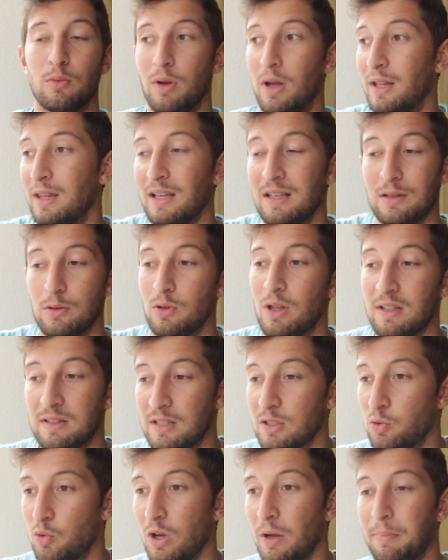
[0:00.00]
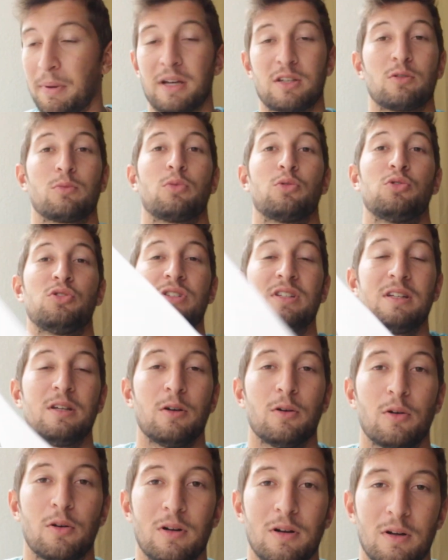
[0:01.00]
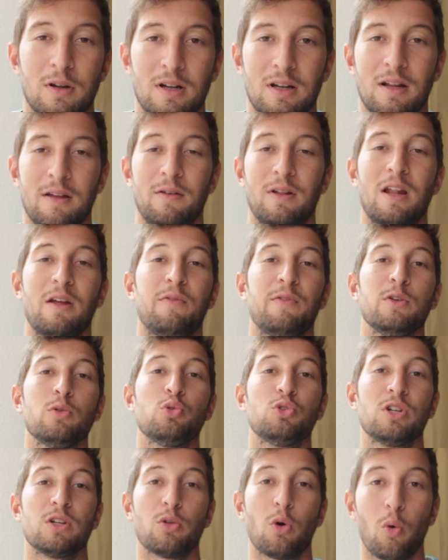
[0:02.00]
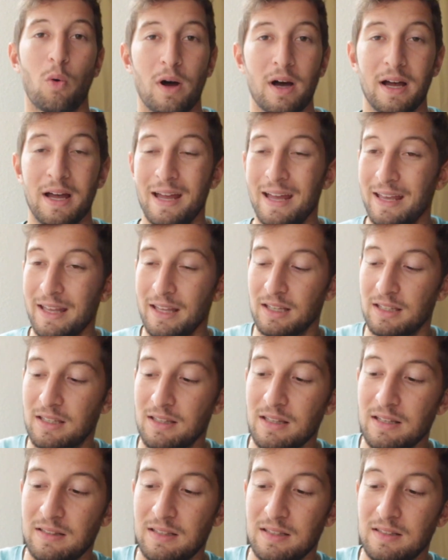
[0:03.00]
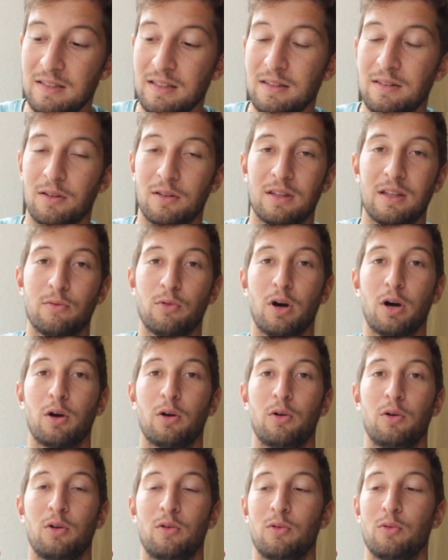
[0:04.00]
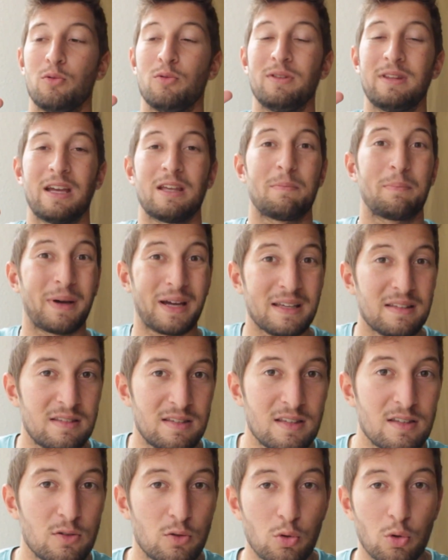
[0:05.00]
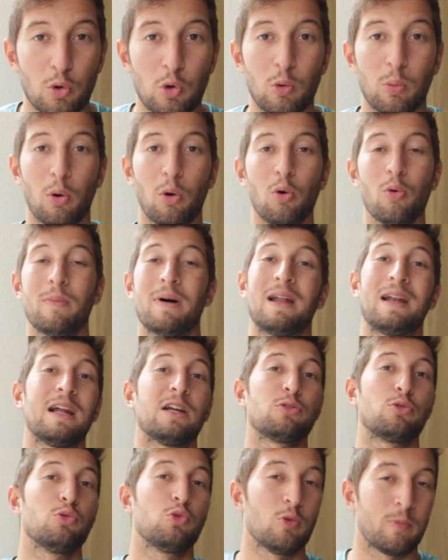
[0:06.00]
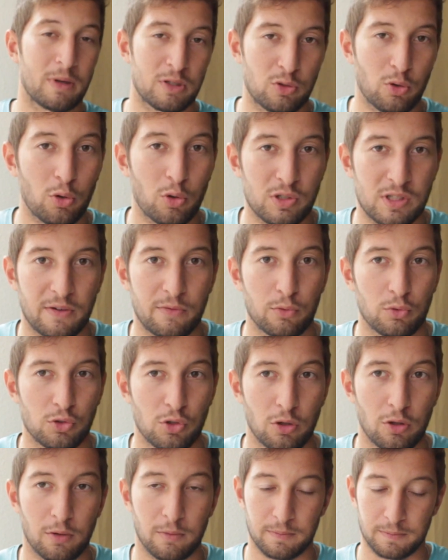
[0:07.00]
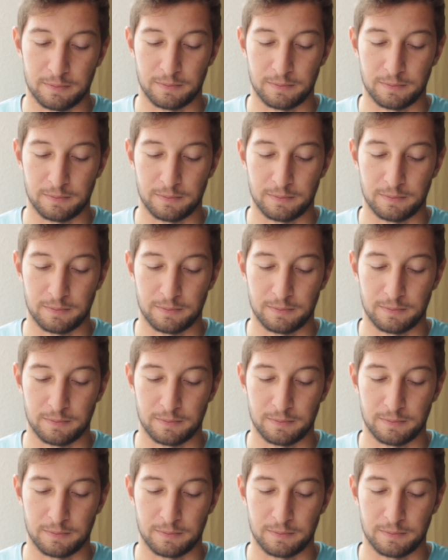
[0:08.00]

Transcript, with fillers: un, accessoire, par exemple, je disais euh, la, la G3, qui nécessite d'avoir euh, une taille précise de GoPro, bah là, je ne suis pas sûr que ça fonctionne.